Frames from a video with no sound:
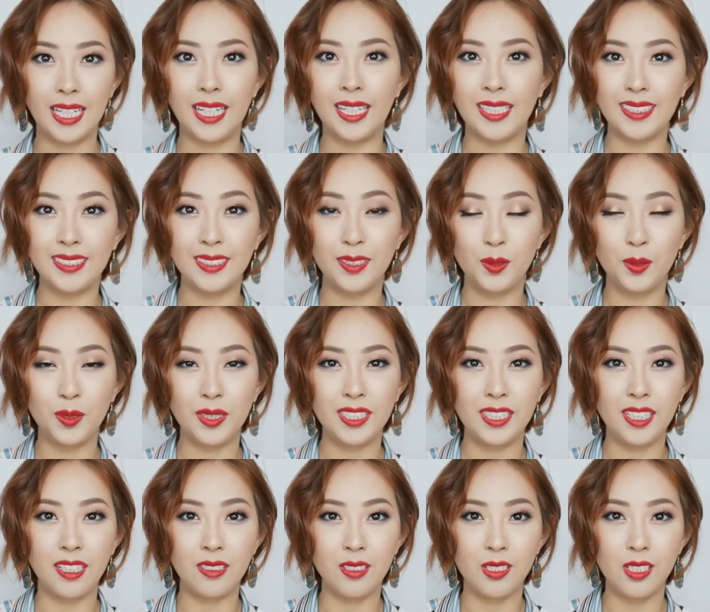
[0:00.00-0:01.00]
好，如果你
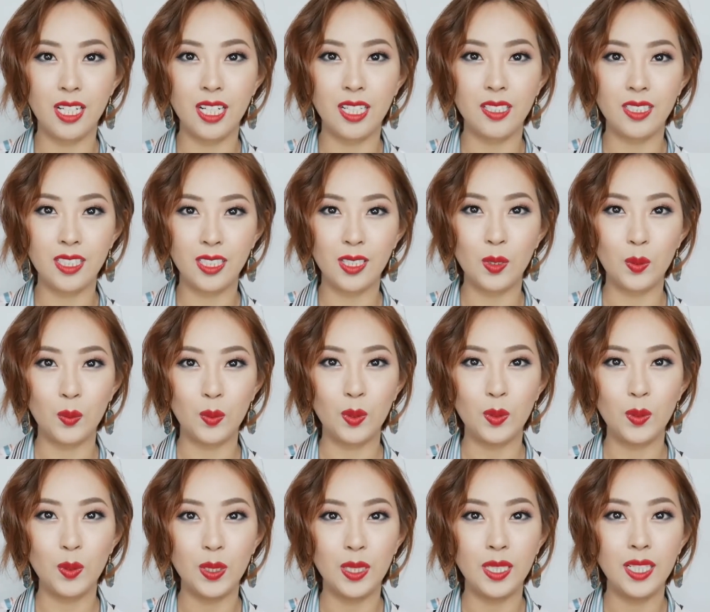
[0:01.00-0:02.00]
想知道这个国
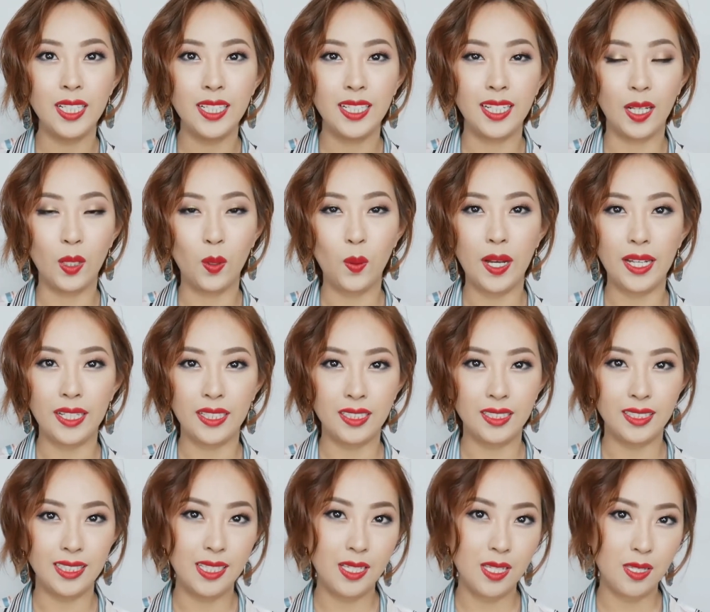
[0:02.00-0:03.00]
货来画一
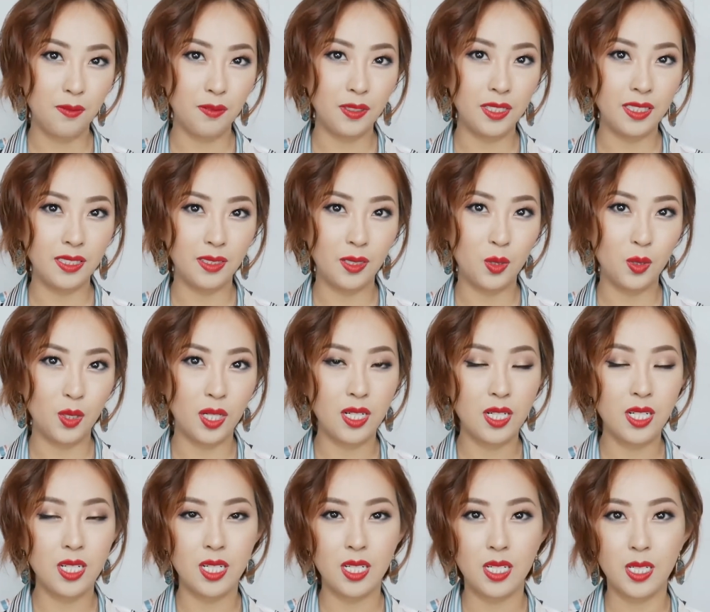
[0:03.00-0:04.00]
个 ins 风格的妆
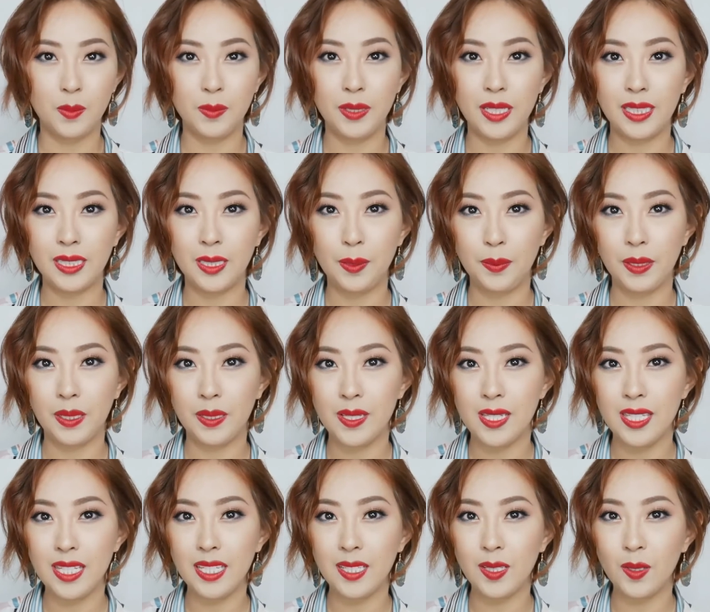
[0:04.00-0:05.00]
是什么样的表
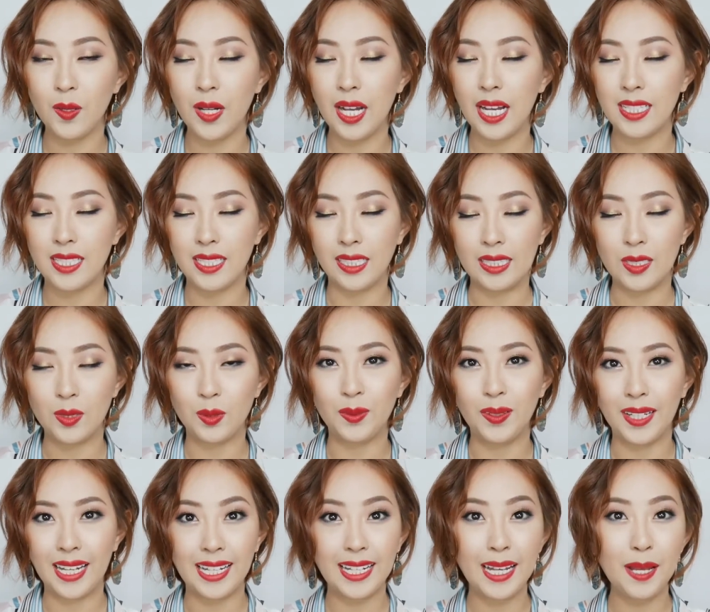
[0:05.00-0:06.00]
现的话，请继续
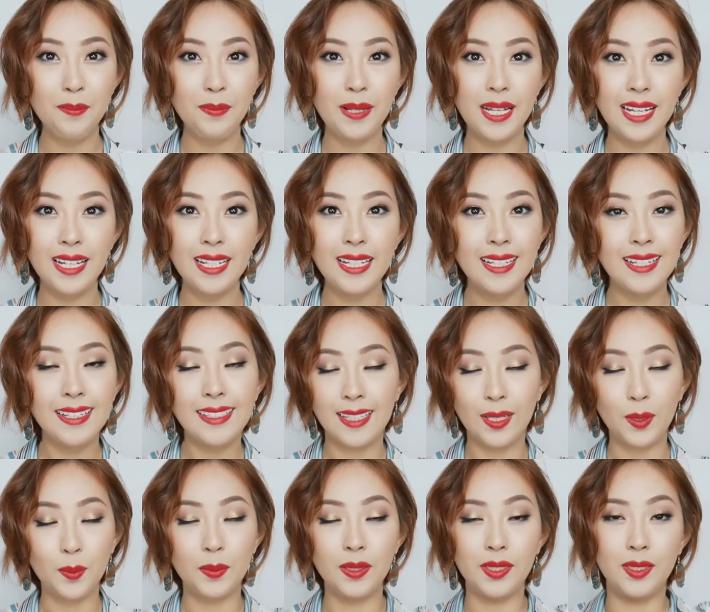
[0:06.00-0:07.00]
往下看吧。
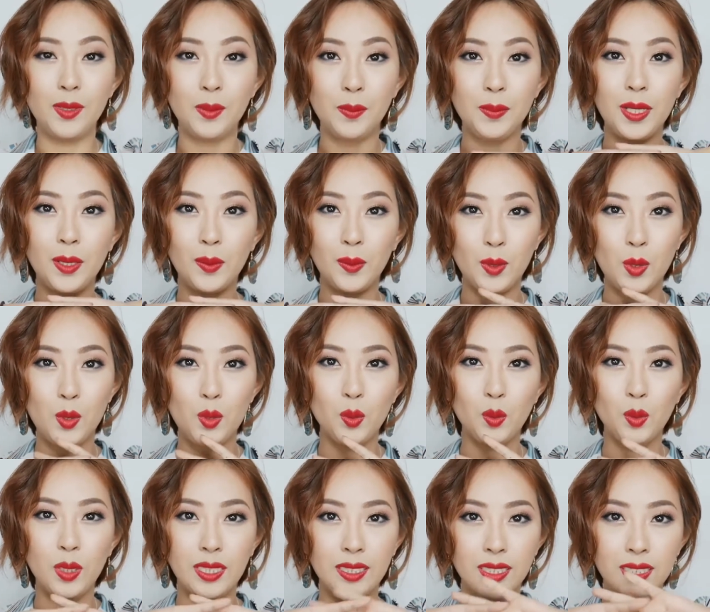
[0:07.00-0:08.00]
那我们就变回
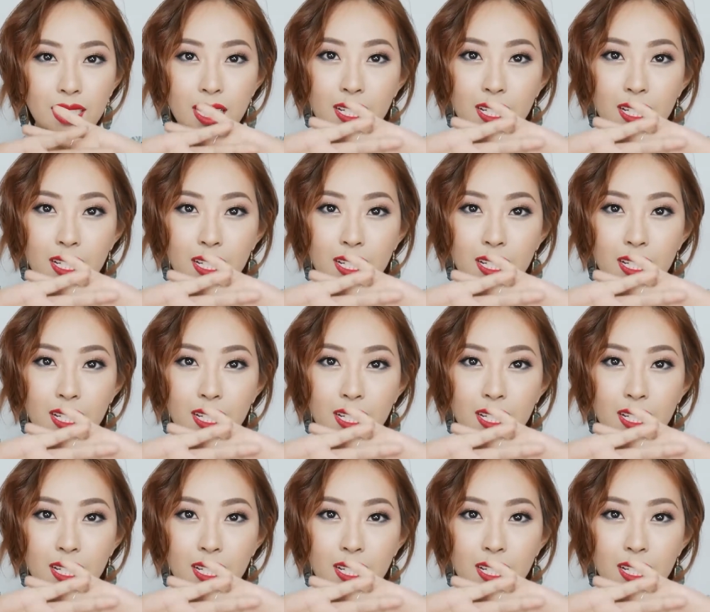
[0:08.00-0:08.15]
素颜的